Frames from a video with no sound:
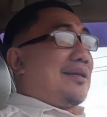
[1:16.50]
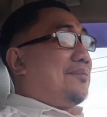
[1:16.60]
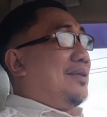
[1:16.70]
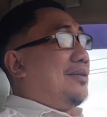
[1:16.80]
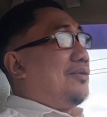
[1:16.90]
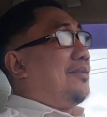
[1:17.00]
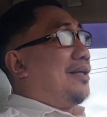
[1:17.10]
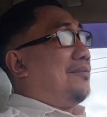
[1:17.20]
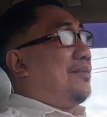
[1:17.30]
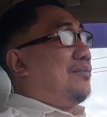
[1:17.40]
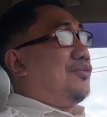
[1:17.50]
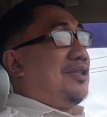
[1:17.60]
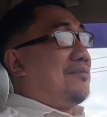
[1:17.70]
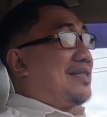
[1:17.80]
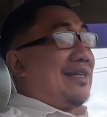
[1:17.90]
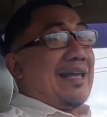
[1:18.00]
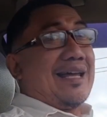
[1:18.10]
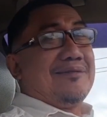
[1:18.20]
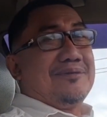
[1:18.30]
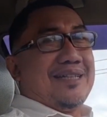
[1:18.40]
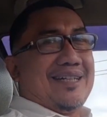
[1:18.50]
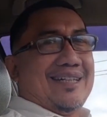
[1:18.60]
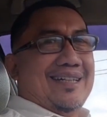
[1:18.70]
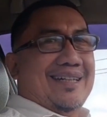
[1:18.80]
tapi itu bagi pemuja masa lalu ya.